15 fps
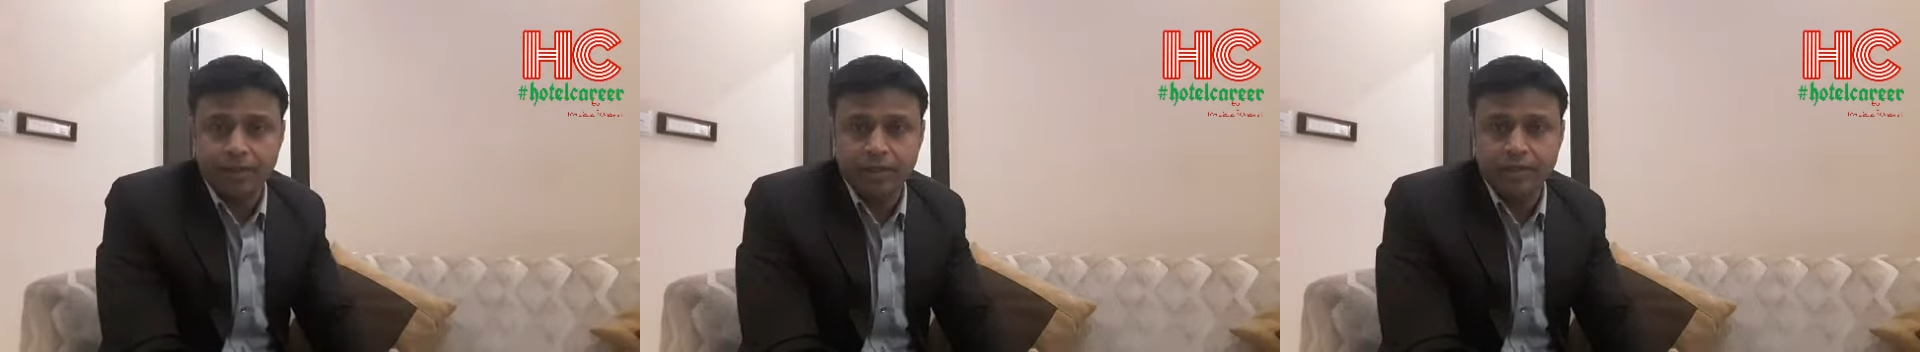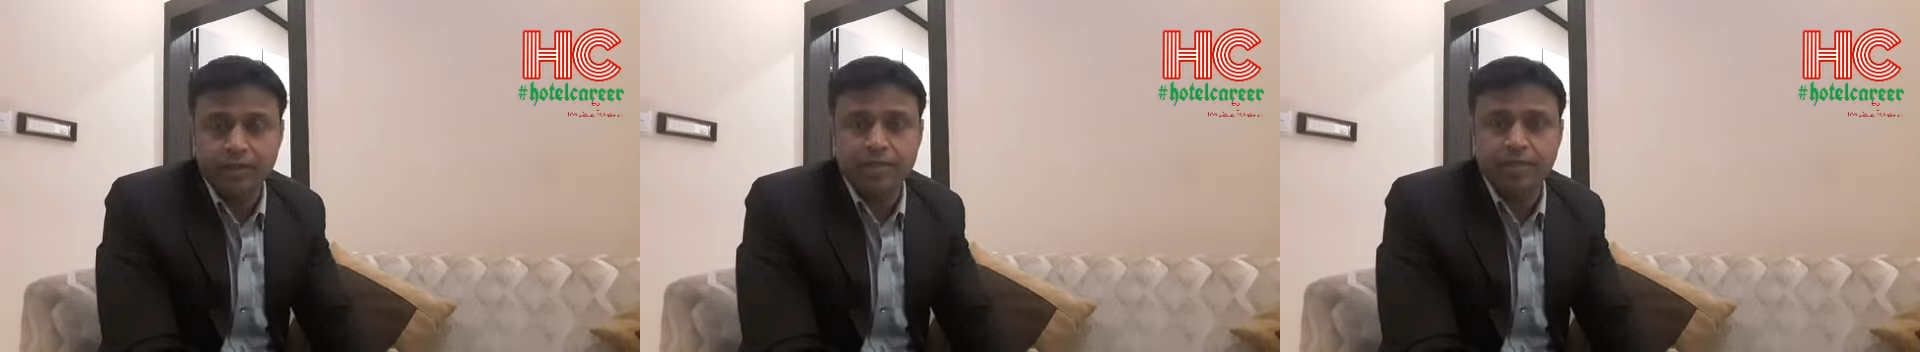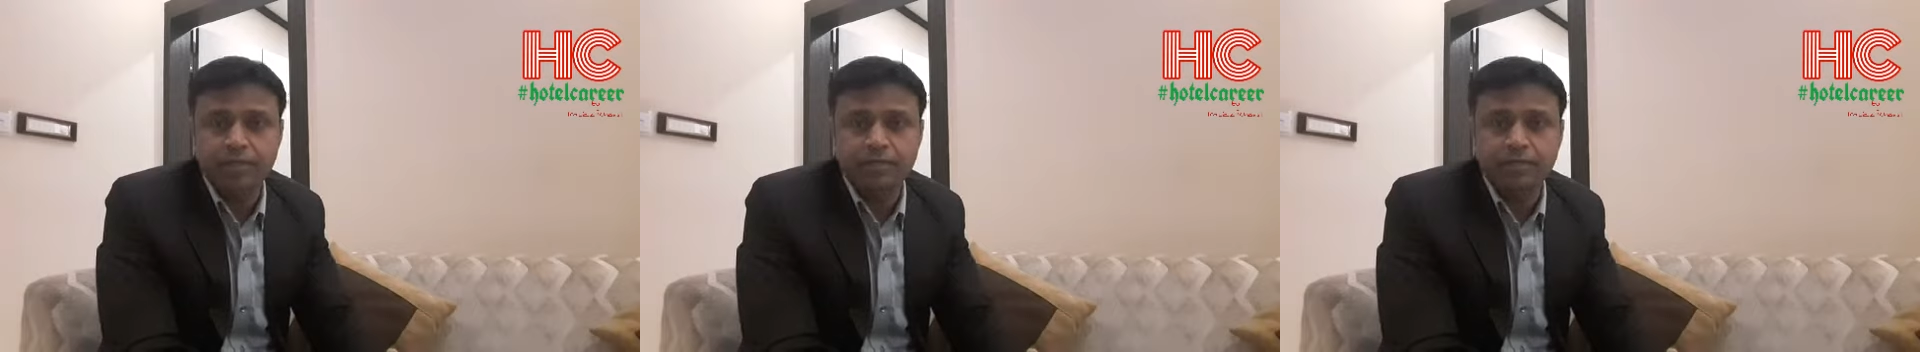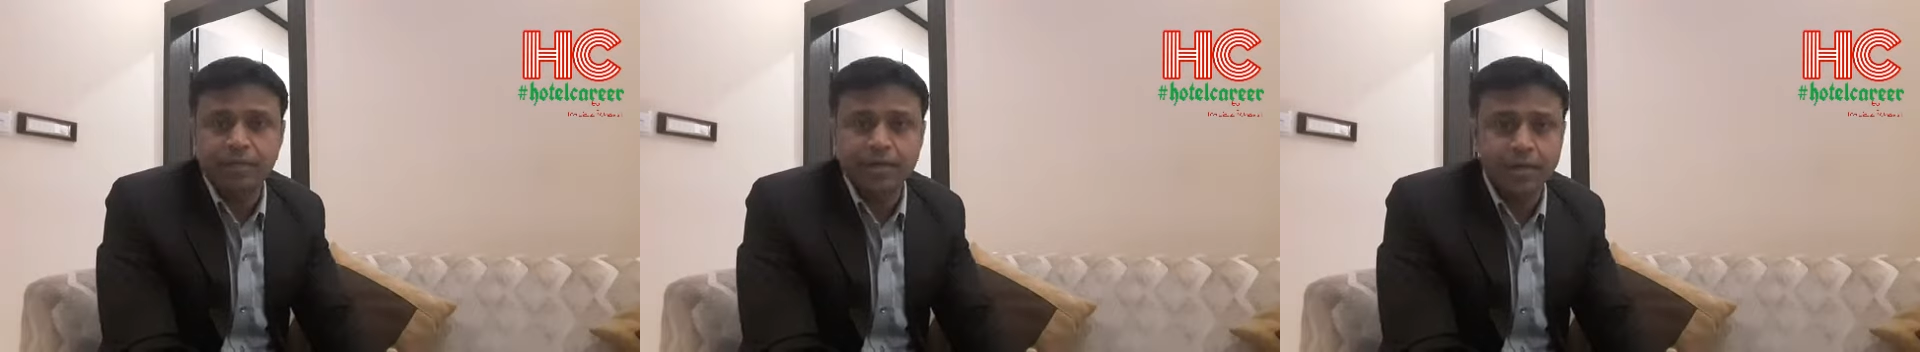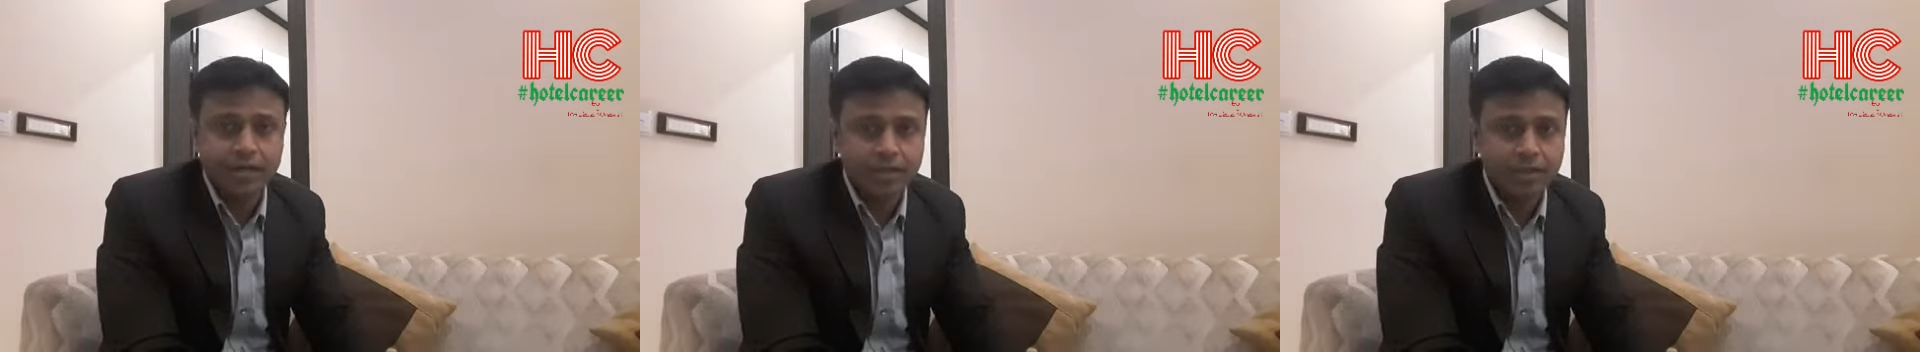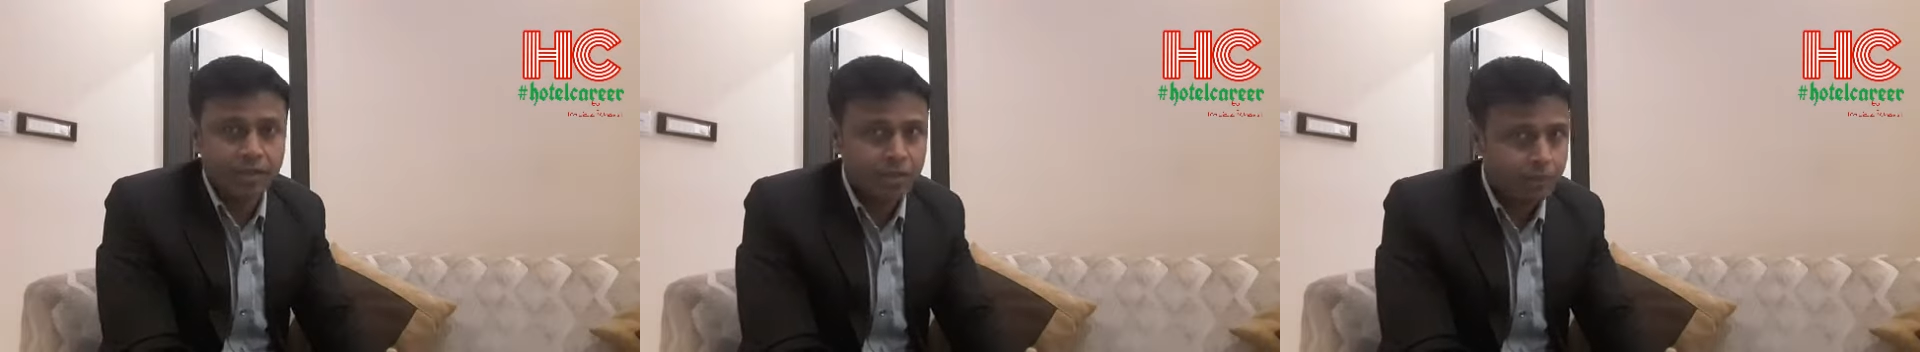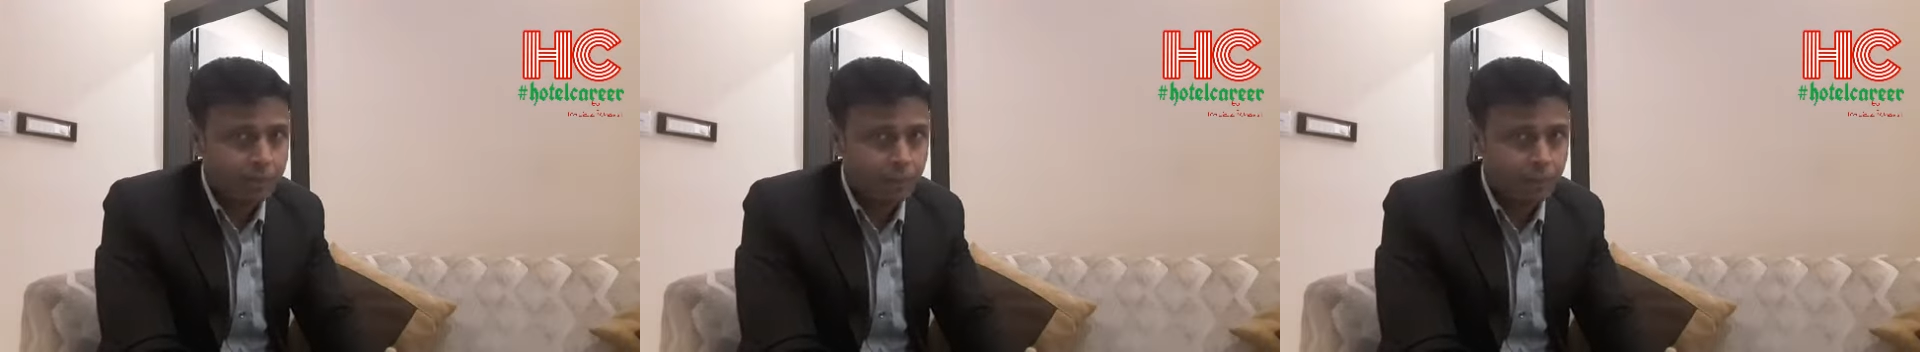दिस इज इम्तियाज